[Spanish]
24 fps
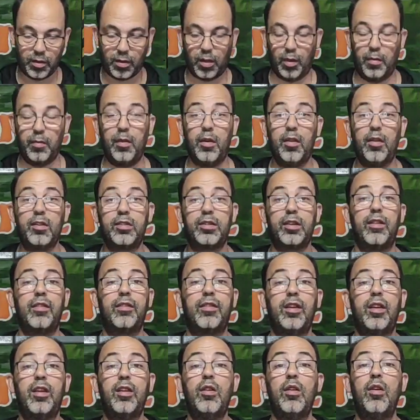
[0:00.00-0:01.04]
Cómodo,
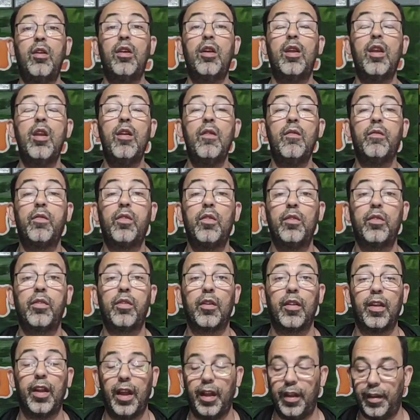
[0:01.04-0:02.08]
sencillo y
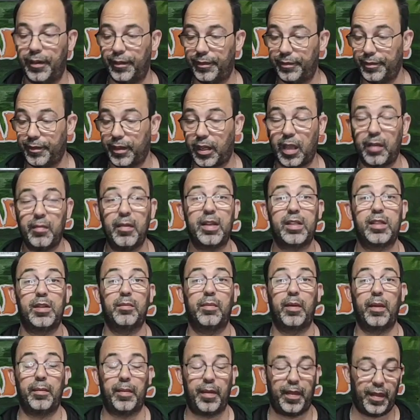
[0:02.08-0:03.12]
funcional. ¿Qué más
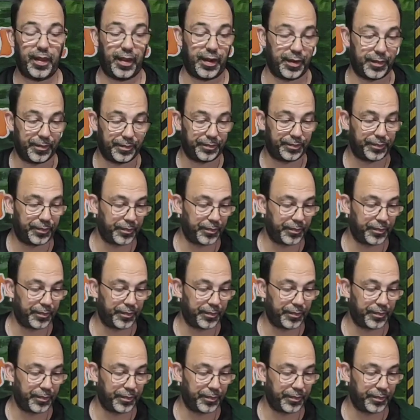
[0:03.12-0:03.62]
se puede pedir?